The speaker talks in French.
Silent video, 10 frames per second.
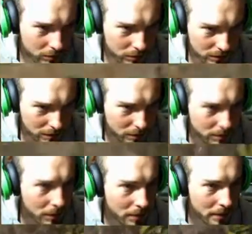là, c'est un petit
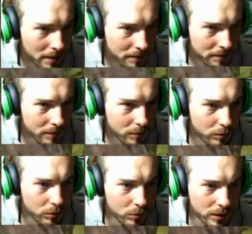peu après pour
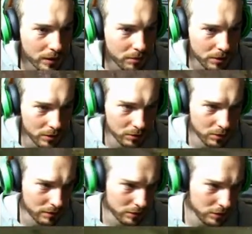vous montrer un peu la gueule de
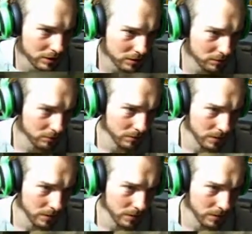la végétation